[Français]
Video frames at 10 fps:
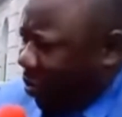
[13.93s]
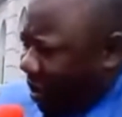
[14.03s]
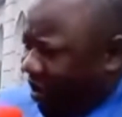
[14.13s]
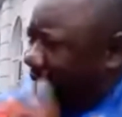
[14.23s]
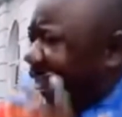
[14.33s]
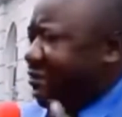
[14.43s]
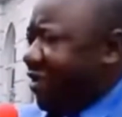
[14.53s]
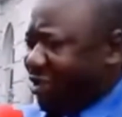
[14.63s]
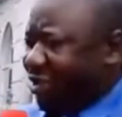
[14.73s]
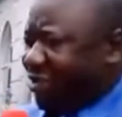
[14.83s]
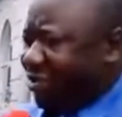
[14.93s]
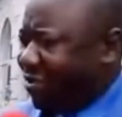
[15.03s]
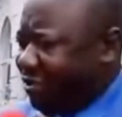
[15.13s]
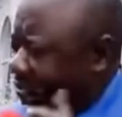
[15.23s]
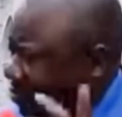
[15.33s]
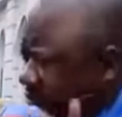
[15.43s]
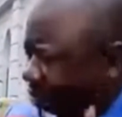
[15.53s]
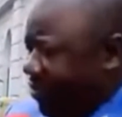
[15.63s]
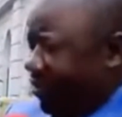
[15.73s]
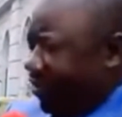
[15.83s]
Comment est-il arrivé que
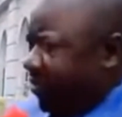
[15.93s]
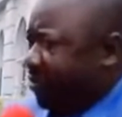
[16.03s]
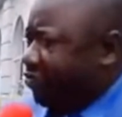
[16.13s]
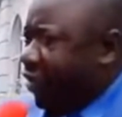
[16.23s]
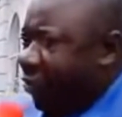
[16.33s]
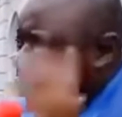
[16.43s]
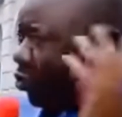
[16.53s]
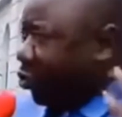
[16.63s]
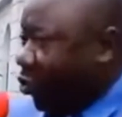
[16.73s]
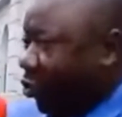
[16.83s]
hmm, Mobutu